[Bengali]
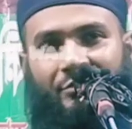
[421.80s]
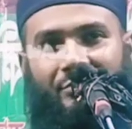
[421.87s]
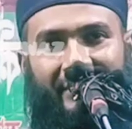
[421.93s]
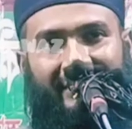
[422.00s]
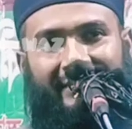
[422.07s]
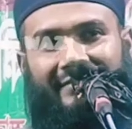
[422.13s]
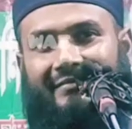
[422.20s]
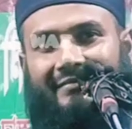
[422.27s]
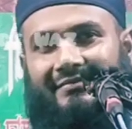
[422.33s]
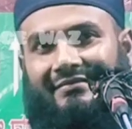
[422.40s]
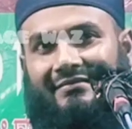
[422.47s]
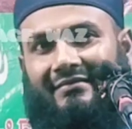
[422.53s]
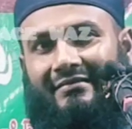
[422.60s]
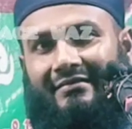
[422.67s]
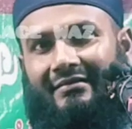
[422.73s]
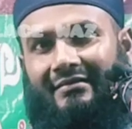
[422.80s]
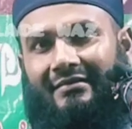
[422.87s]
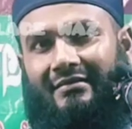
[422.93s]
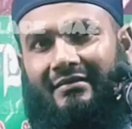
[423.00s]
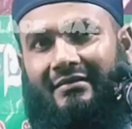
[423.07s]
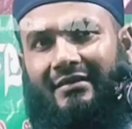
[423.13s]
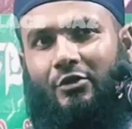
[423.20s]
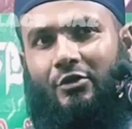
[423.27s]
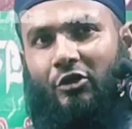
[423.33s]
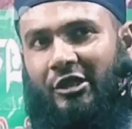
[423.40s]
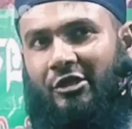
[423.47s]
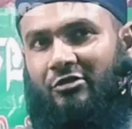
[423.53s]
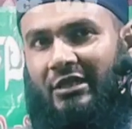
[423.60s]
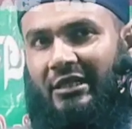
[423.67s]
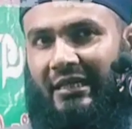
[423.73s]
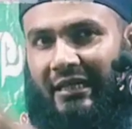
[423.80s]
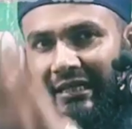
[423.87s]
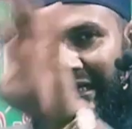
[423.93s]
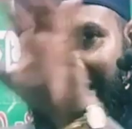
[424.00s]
সেবা করবেন করেন তো